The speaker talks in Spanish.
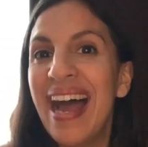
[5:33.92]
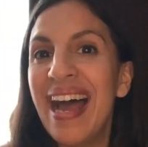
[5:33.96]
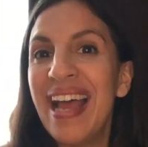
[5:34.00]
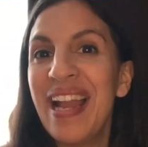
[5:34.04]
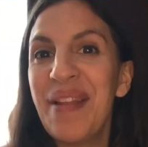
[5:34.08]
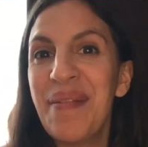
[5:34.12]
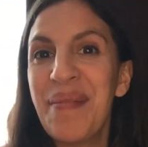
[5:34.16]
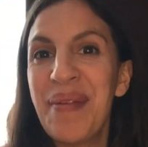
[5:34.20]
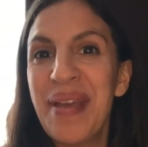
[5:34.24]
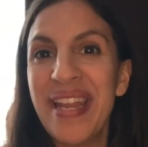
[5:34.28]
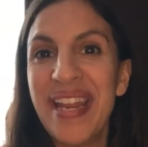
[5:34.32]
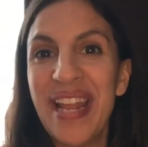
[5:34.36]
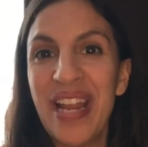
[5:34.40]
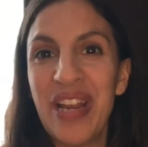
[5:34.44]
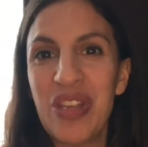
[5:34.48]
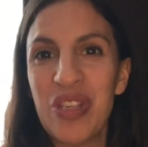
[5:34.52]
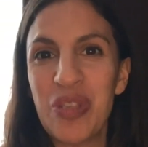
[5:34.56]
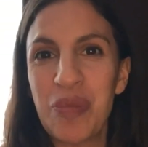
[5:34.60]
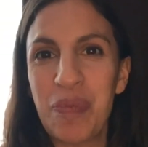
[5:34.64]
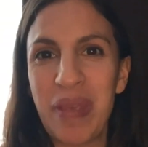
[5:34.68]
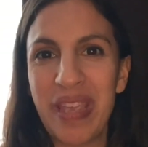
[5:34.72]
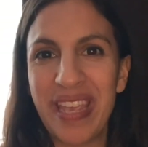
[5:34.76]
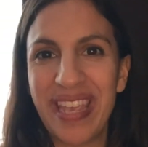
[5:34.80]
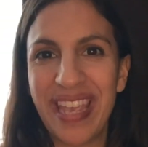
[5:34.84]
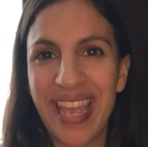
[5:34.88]
Al ver a los
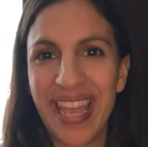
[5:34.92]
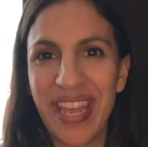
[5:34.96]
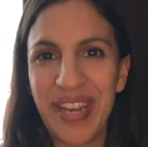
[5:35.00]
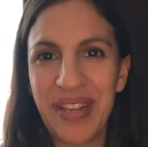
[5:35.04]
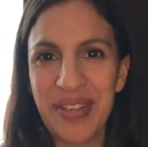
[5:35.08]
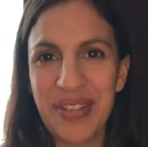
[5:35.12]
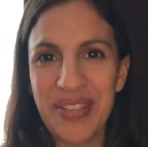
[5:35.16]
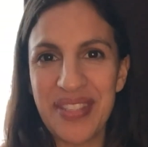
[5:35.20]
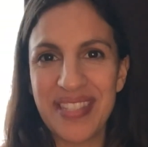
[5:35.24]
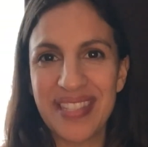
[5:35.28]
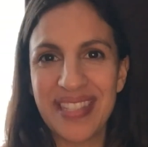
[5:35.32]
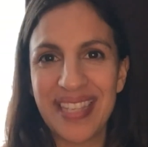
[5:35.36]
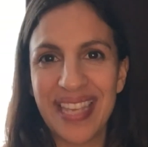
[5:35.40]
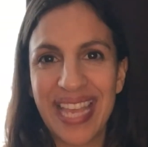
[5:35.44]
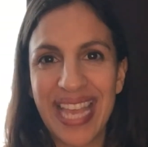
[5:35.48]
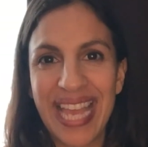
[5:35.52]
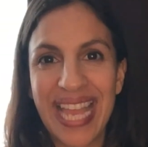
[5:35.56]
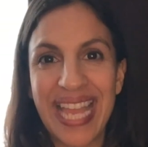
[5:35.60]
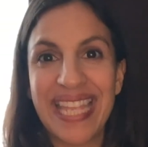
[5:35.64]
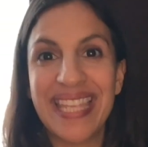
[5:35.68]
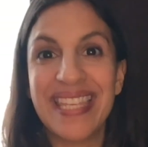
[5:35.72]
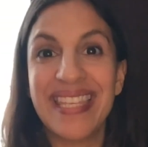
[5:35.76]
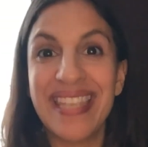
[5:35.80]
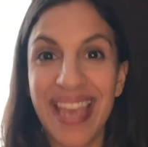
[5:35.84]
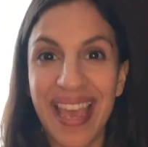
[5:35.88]
piqueros,
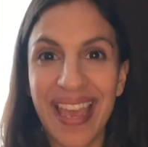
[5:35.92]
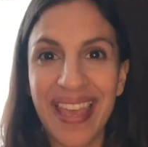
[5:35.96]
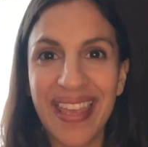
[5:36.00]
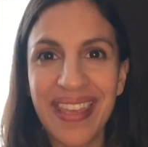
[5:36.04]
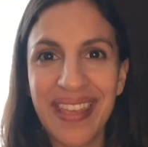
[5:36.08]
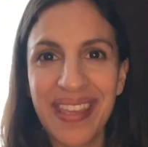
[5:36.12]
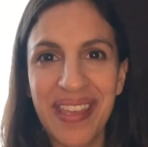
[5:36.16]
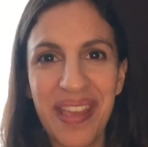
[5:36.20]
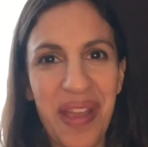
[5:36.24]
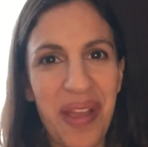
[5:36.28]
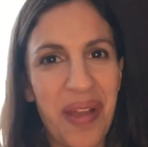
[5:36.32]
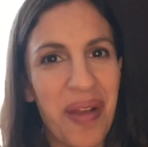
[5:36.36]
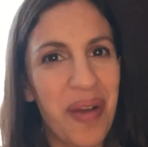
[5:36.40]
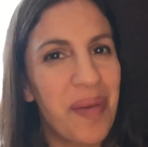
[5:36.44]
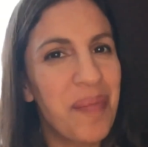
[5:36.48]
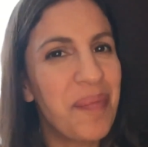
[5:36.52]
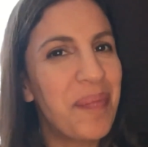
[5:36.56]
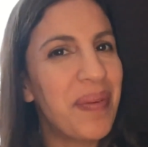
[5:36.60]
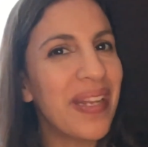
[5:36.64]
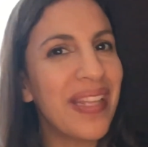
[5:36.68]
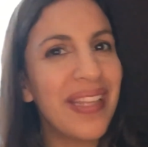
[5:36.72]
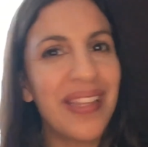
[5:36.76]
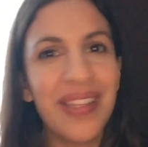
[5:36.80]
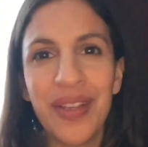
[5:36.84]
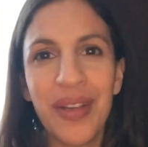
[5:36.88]
Ñay
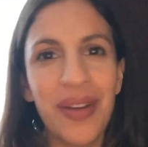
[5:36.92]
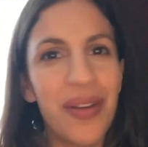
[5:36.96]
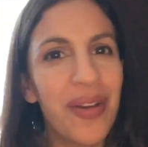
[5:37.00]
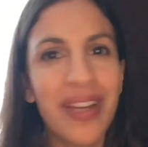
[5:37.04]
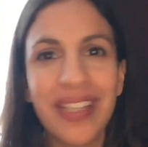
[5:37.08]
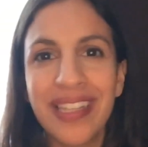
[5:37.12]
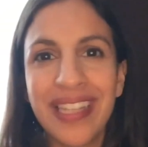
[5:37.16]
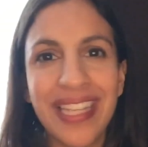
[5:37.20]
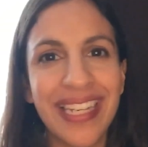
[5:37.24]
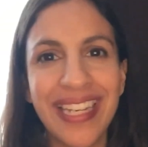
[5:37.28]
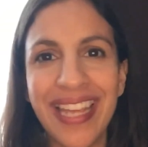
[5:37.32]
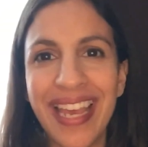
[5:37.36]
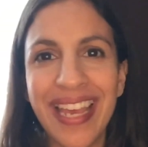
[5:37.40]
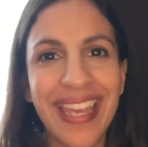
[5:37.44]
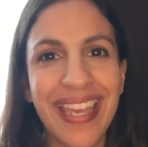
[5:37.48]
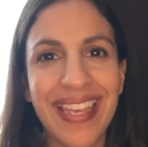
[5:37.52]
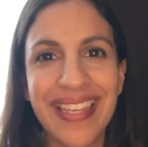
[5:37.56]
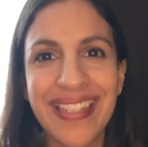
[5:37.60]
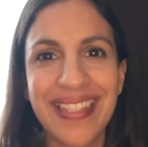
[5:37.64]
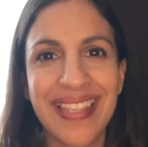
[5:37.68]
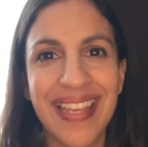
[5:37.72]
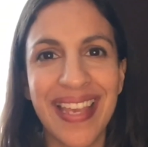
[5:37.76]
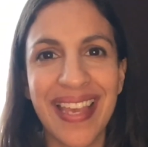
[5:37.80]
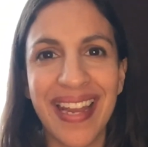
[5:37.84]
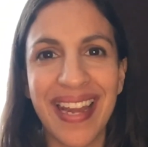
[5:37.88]
comprendió lo que tenía que
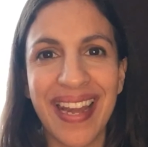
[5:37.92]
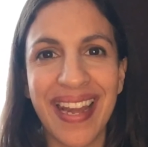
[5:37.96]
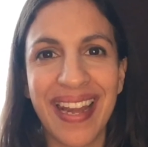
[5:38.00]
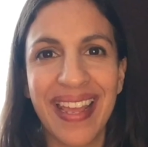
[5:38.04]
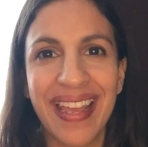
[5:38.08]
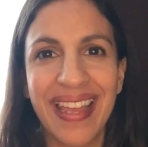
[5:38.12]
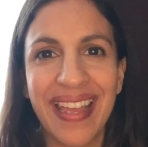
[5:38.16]
hacer